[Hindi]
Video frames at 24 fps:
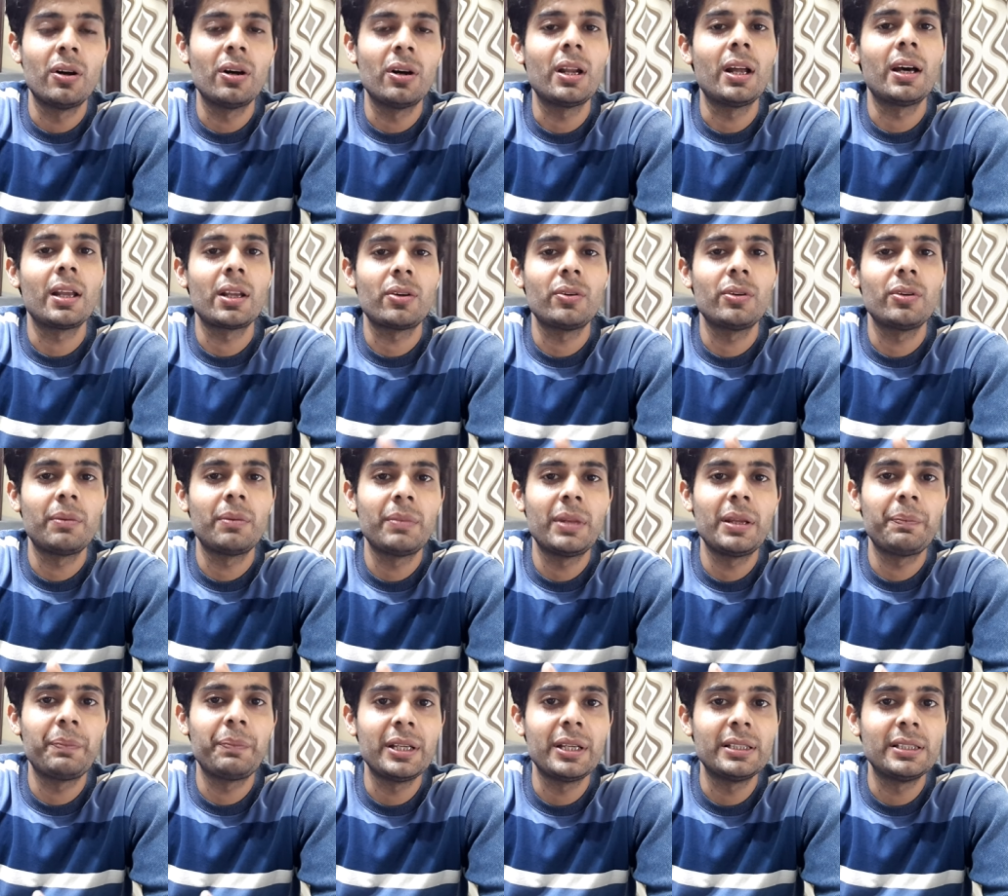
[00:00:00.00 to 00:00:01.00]
और हर कोई
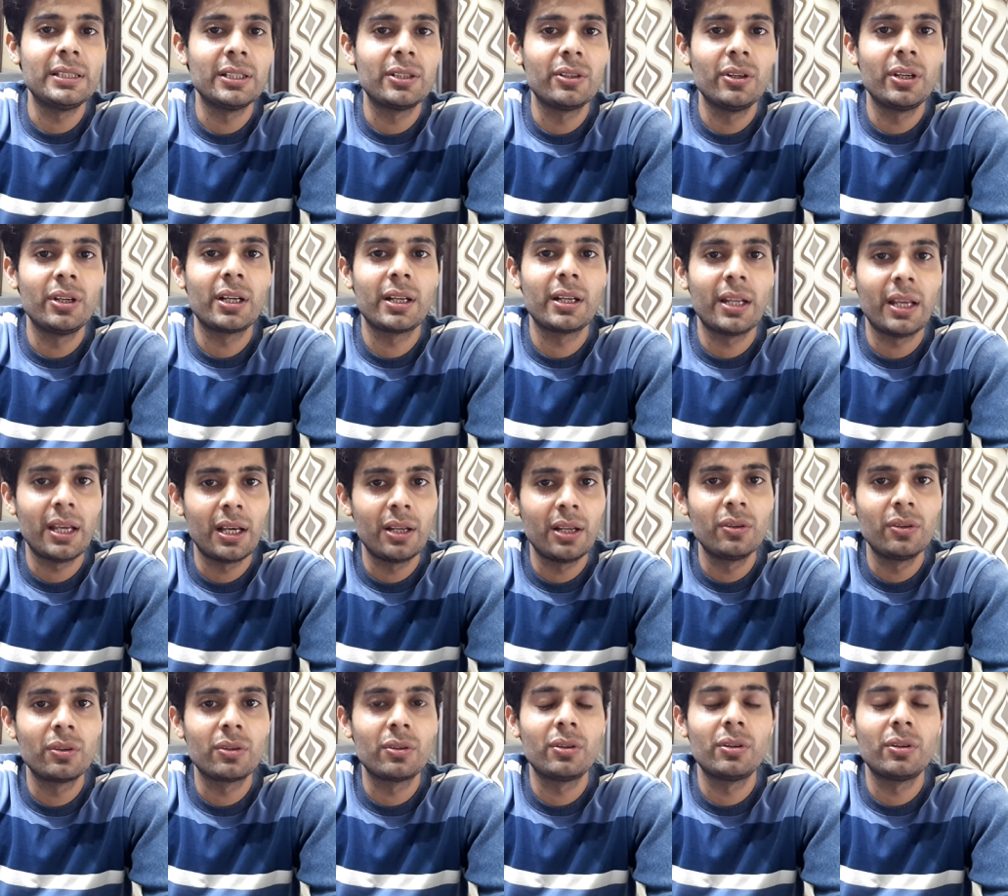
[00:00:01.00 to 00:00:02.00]
अपने पीसी को एक नया
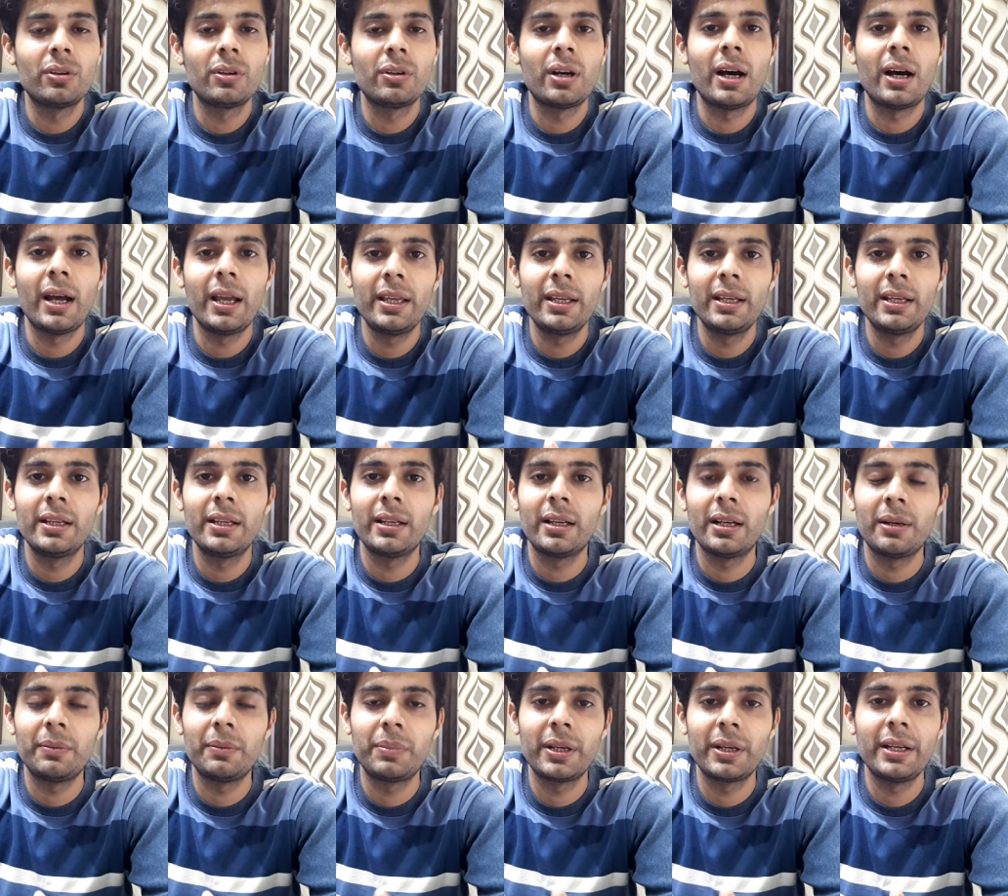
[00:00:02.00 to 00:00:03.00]
लुक और
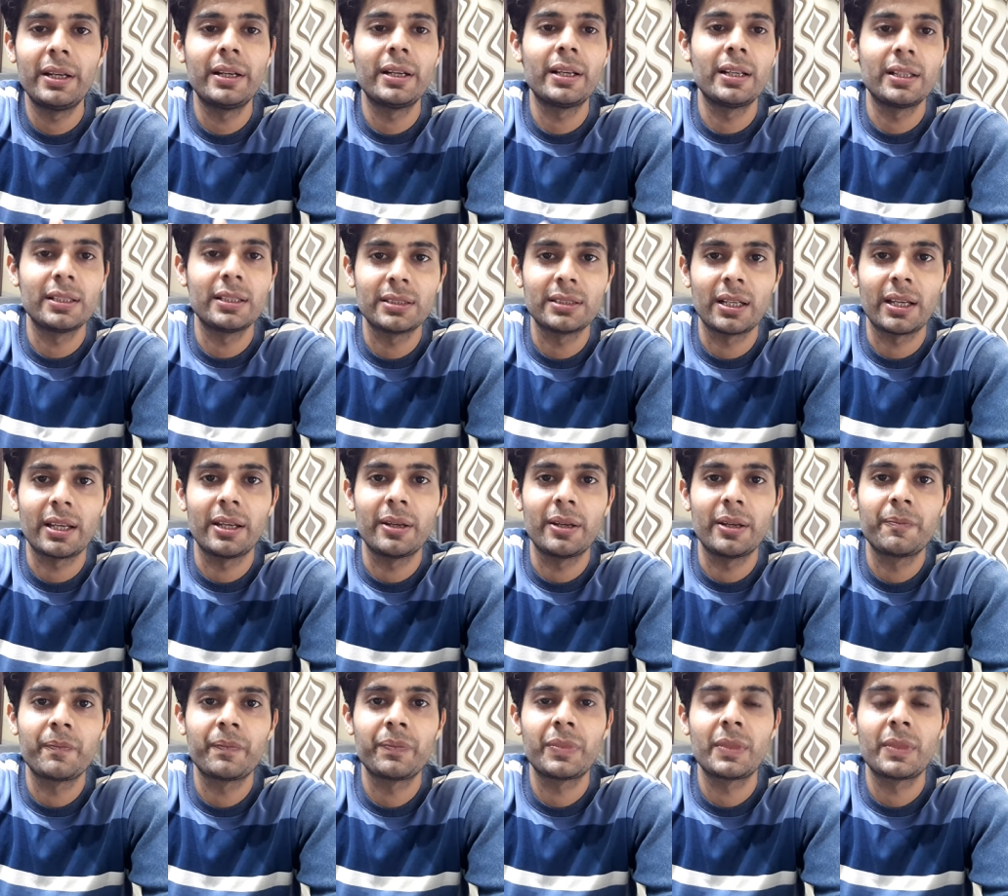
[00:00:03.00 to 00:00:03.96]
हाई अपग्रेड कर सके